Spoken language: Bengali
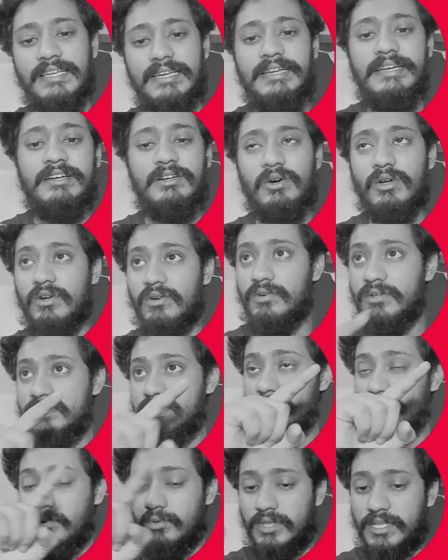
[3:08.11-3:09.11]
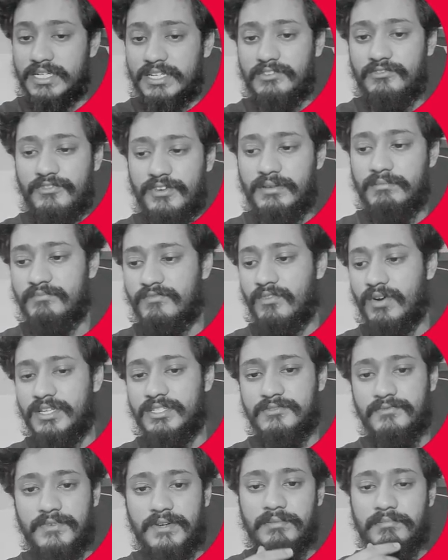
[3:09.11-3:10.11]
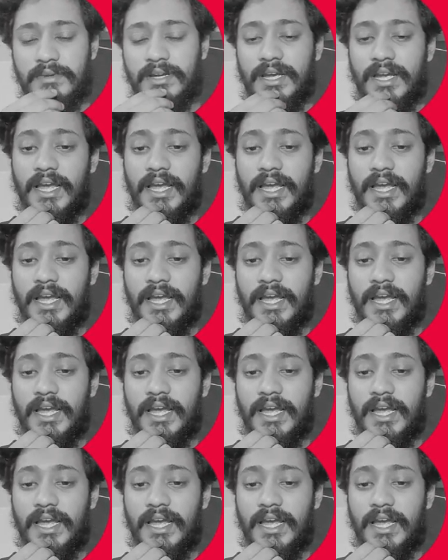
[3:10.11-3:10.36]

ক্রিয়েট করা হয়েছে প্রত্যেকটা ফ্রেম ওয়াইজ ফ্রেম